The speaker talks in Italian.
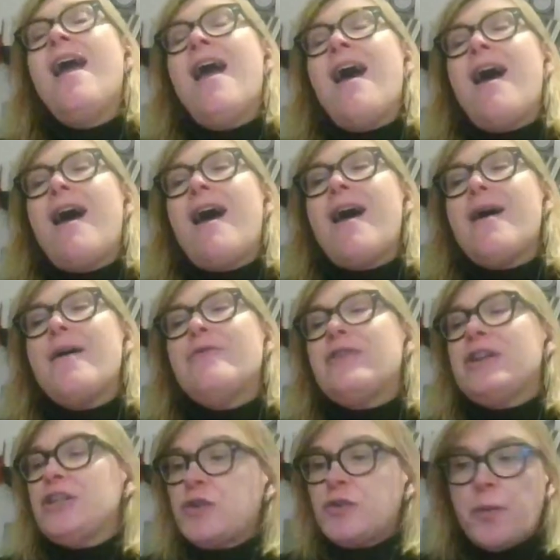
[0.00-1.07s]
Eh,
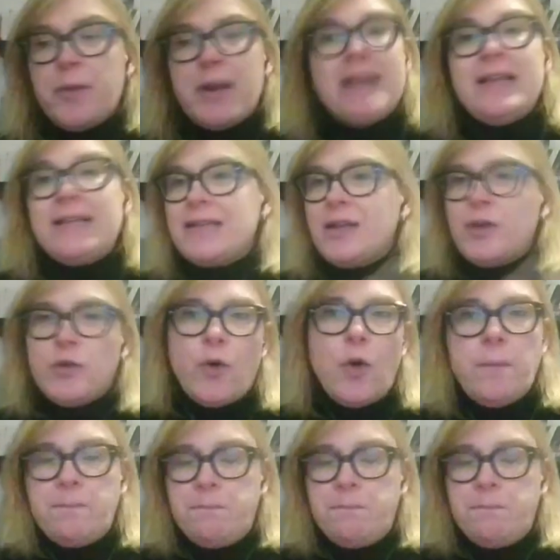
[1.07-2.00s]
Francesco Brandi ha scritto